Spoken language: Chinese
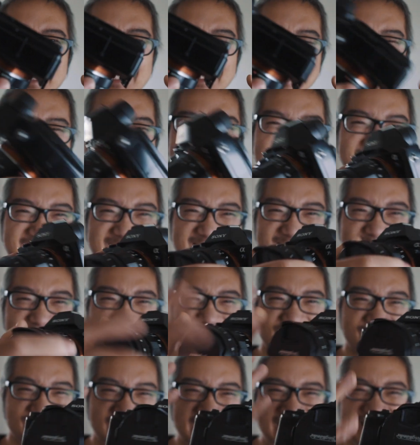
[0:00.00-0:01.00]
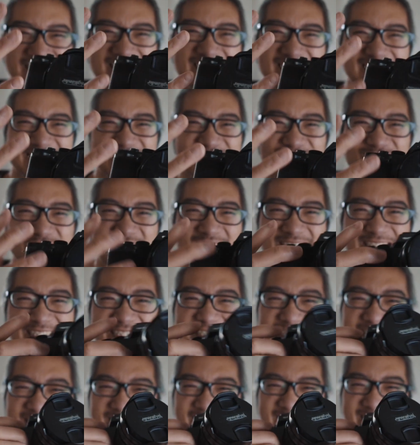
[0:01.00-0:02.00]
时从它的尺寸，
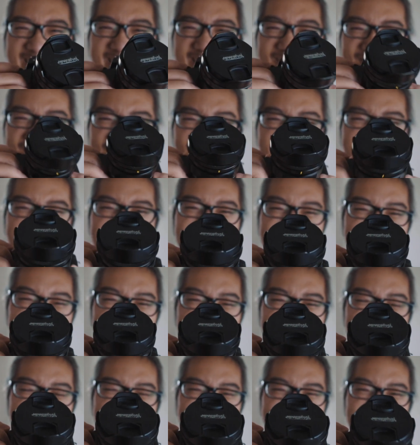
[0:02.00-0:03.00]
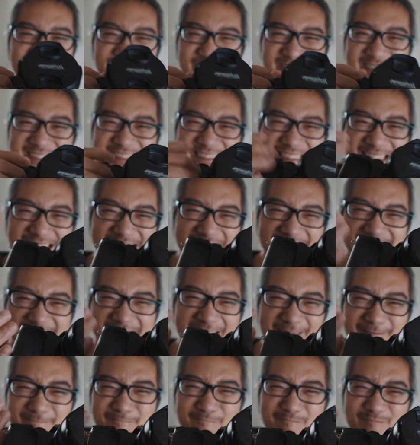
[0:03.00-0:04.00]
从它全幅，这个
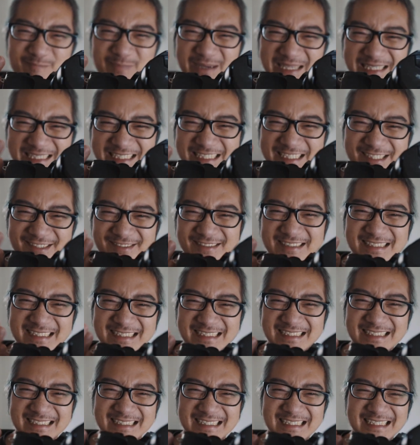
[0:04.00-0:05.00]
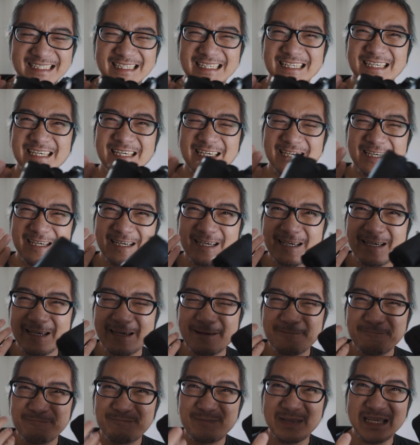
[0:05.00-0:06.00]
根本就是
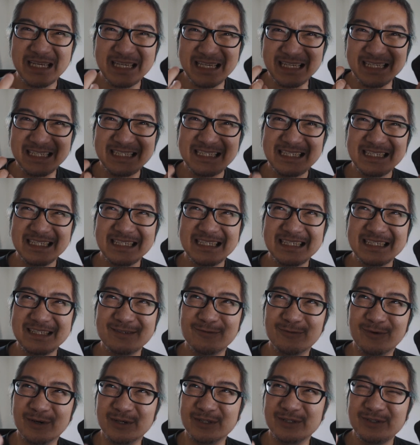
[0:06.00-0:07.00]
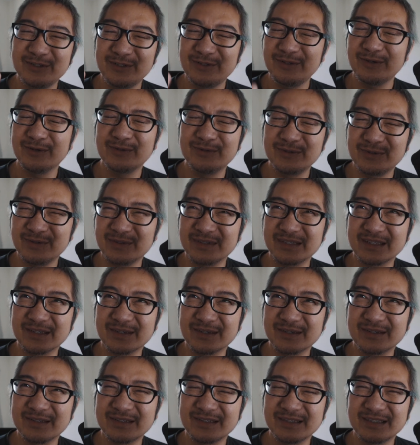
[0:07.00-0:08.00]
比我
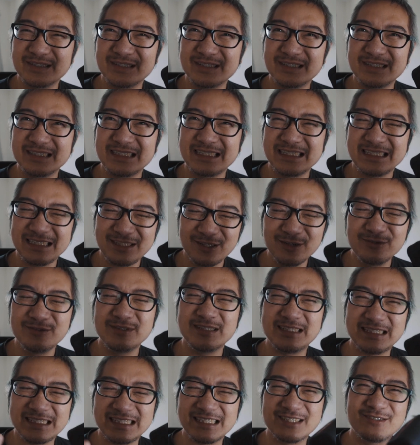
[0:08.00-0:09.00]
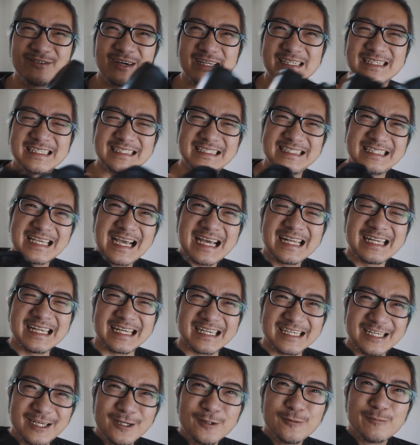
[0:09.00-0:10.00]
用用习惯的佳
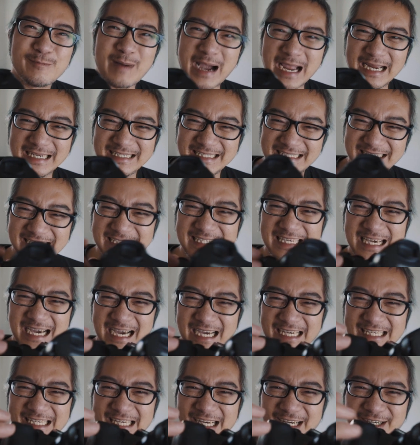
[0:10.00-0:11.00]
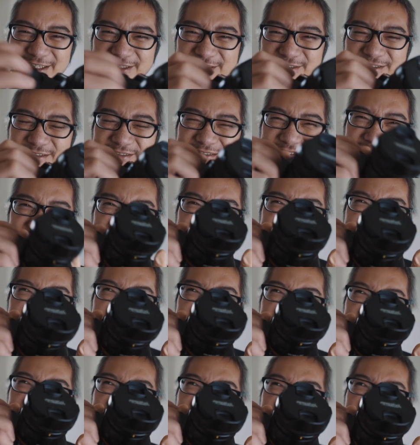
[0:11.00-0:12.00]
能六百 D 还要
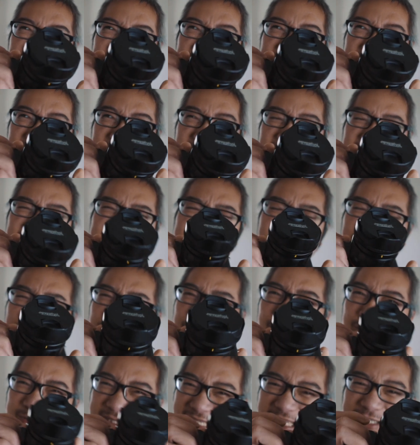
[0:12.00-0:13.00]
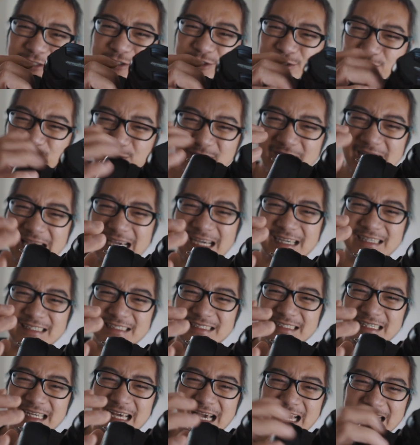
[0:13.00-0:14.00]
好像差不多一样重量。
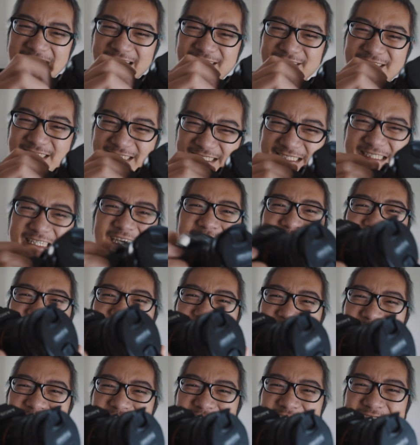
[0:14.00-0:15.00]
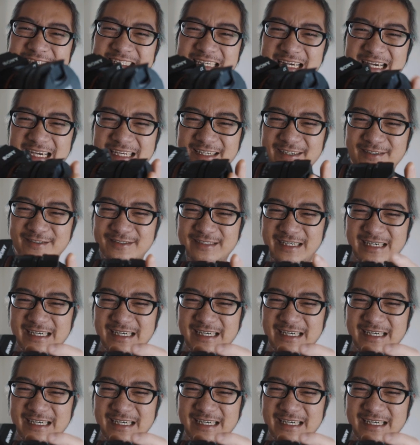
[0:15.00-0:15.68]
还要小，而且还要